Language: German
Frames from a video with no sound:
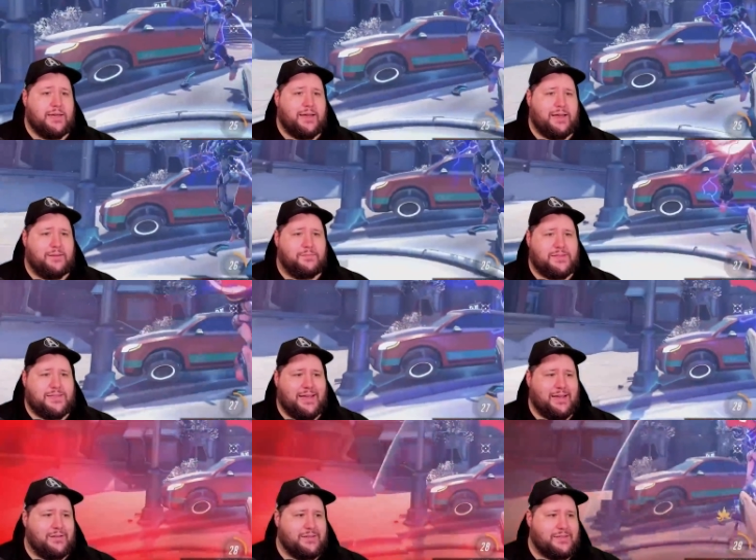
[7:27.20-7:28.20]
Ähm,
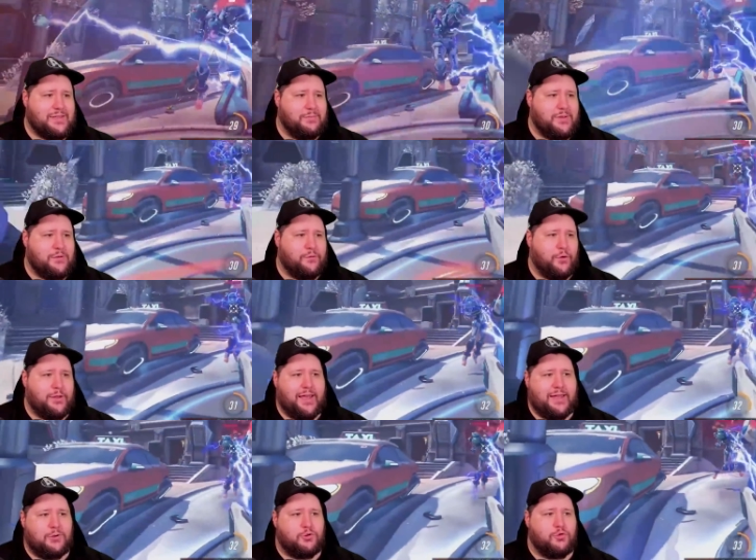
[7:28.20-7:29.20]
der ist nämlich von
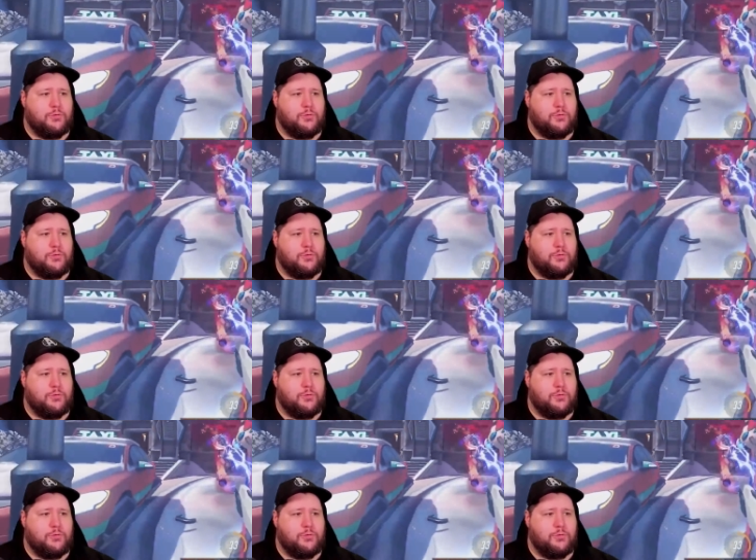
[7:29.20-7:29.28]
Andrew